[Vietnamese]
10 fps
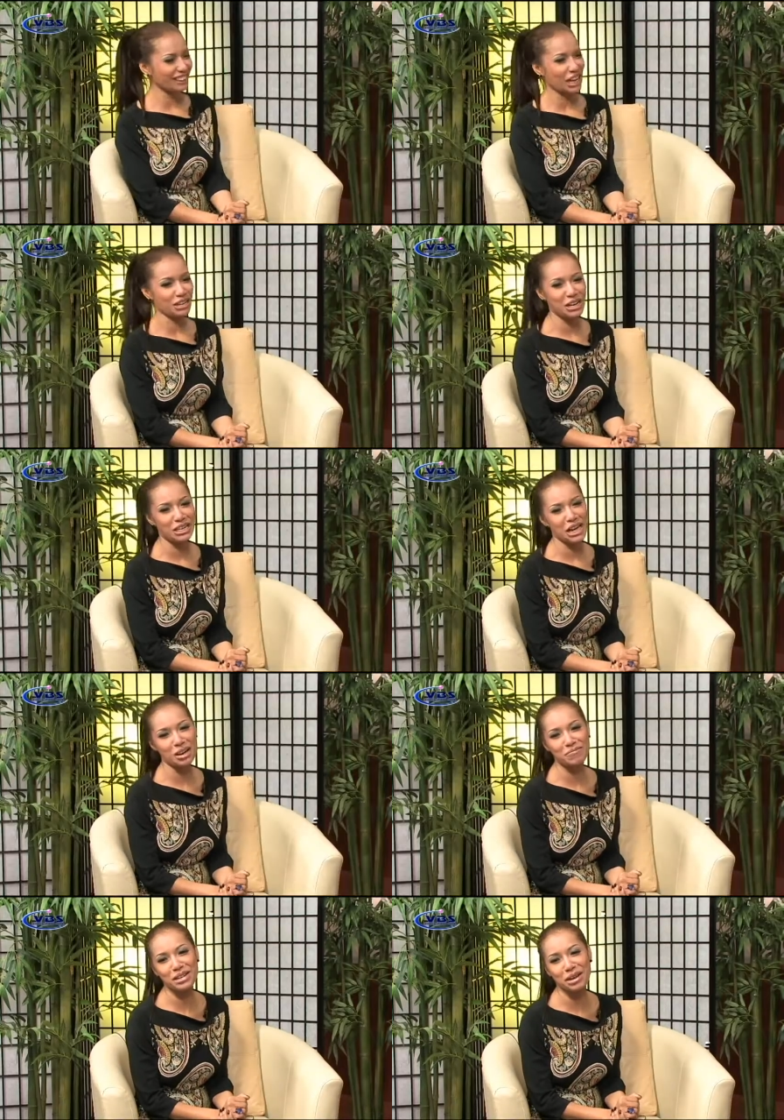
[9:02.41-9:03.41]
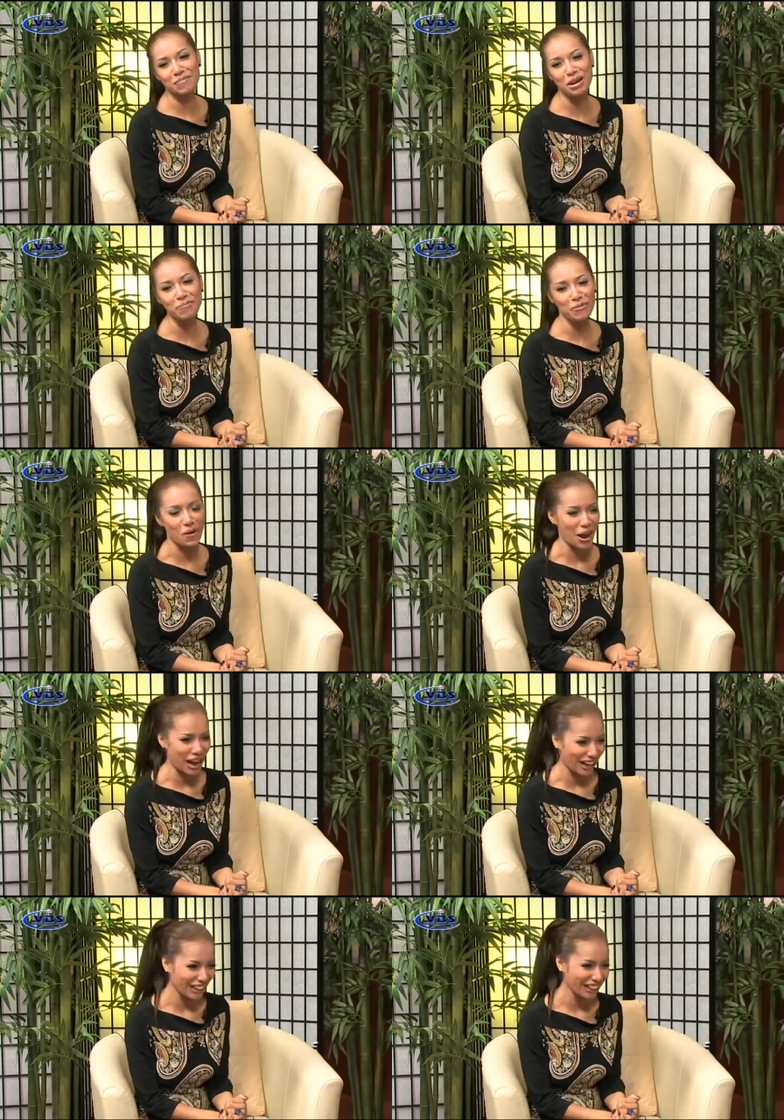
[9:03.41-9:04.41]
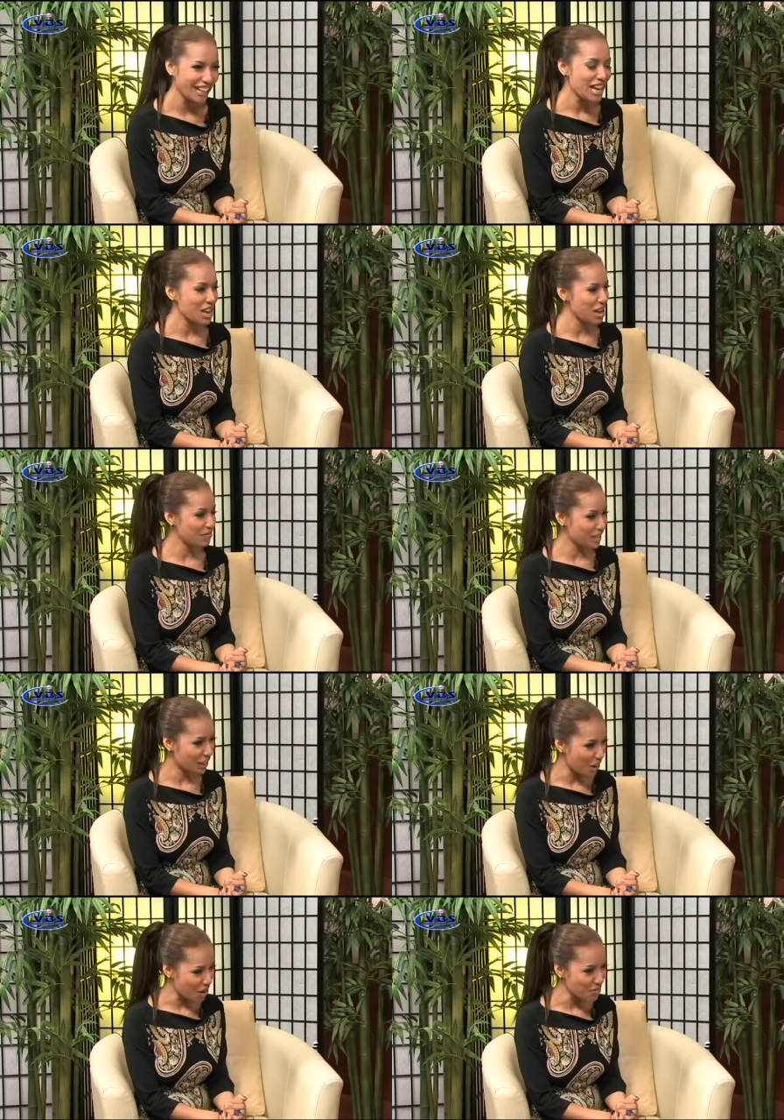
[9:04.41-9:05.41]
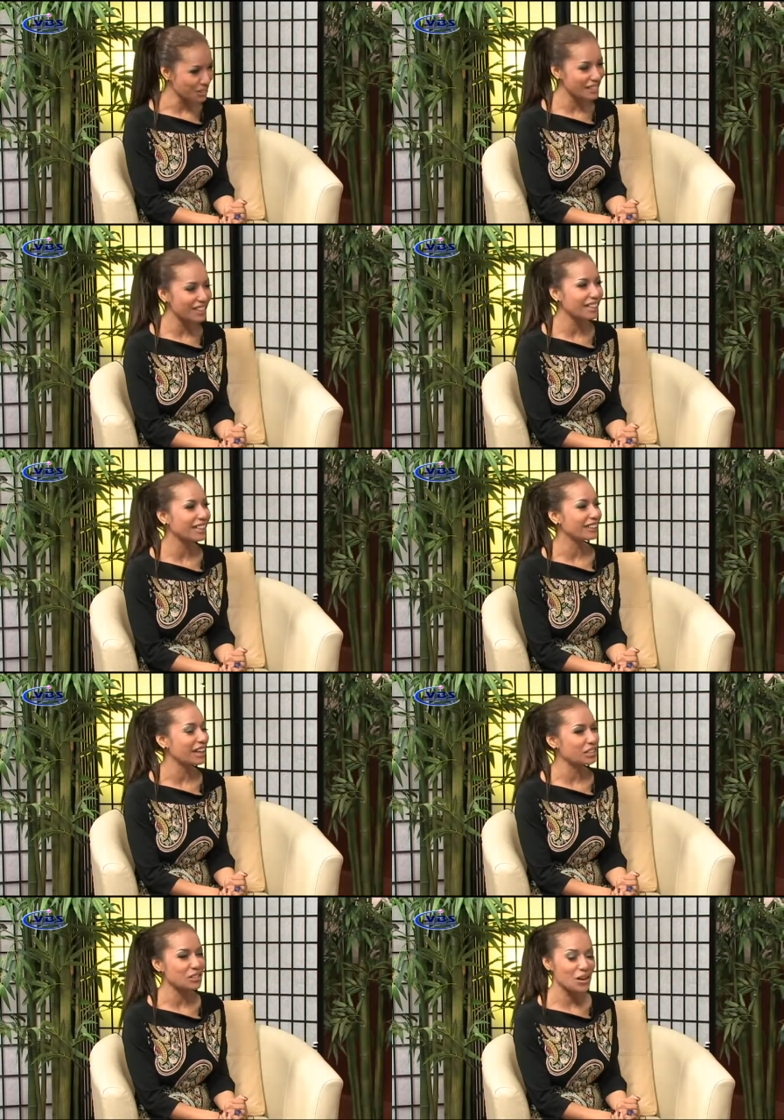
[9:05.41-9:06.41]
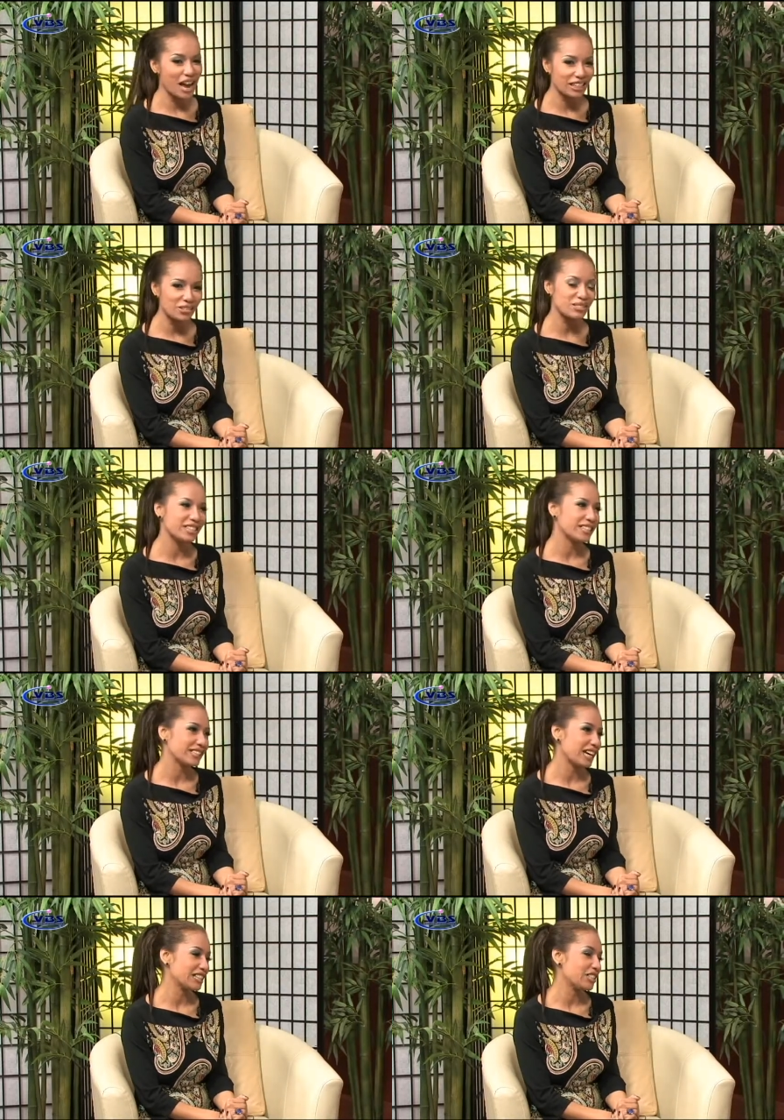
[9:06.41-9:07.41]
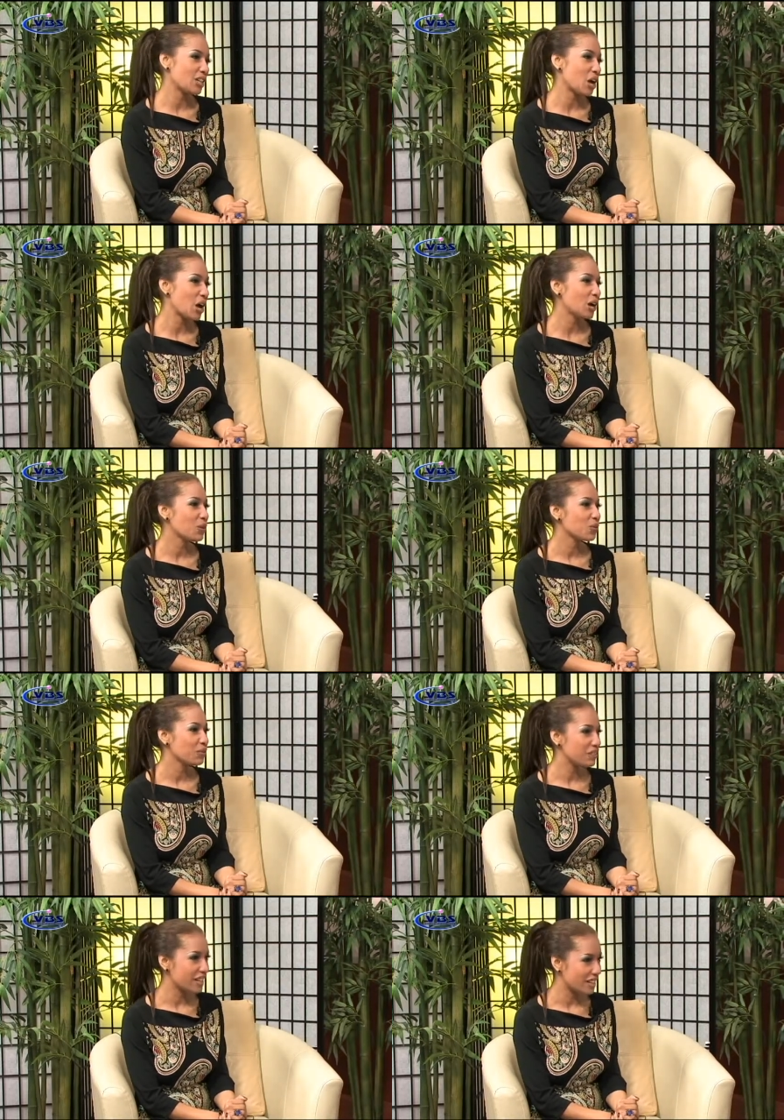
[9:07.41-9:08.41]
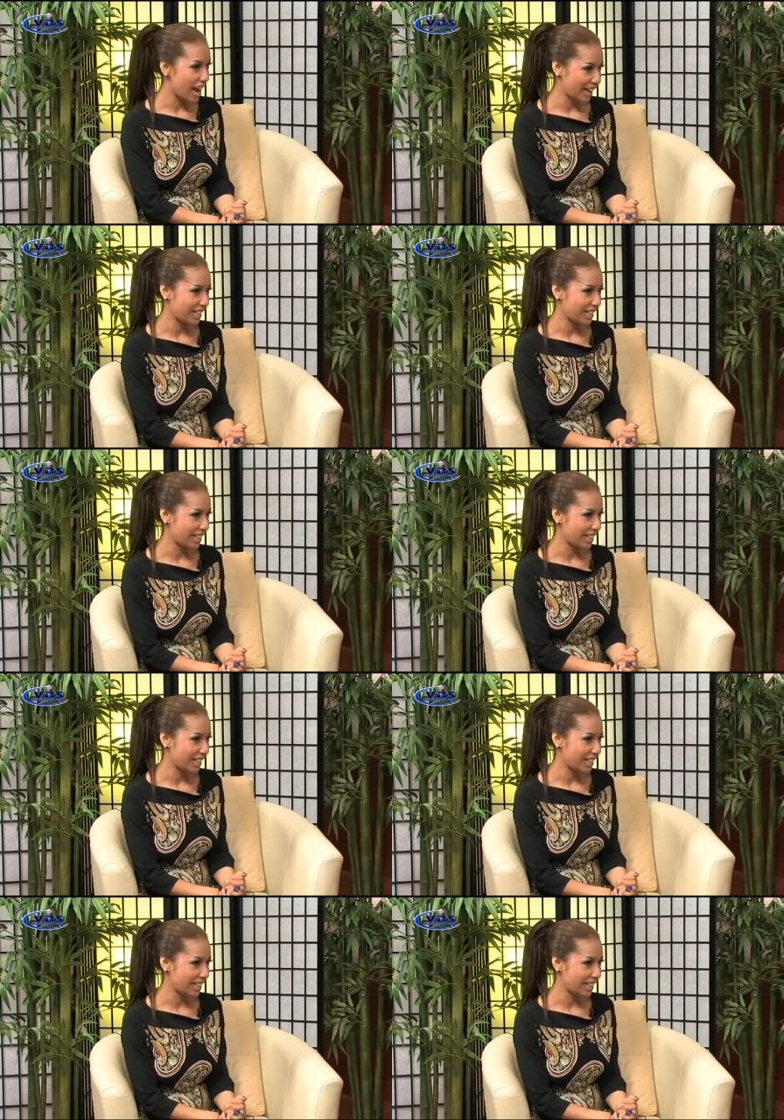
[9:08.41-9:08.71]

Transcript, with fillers: tại lần này em đi em gấp quá. em sẽ có một CD để tặng cho anh cũng như là tặng cho quý vị ở đài.